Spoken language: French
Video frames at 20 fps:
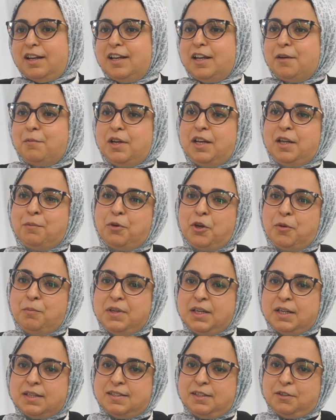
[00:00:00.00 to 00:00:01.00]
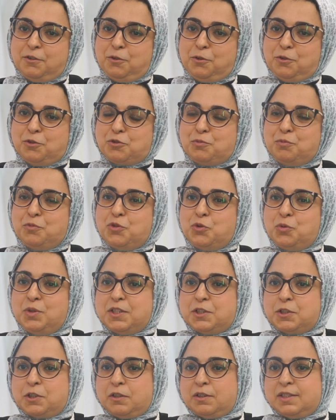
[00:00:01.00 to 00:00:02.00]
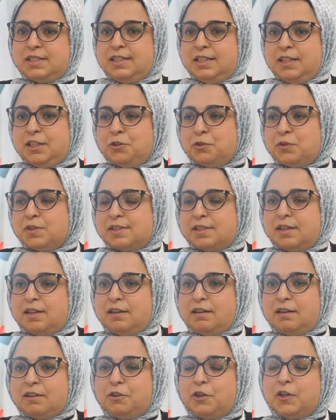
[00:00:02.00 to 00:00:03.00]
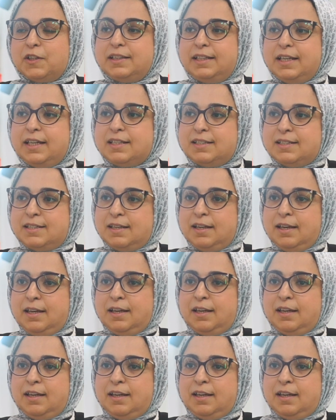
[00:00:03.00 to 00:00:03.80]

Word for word: La, première, c'est que je me suis sentie dans un contexte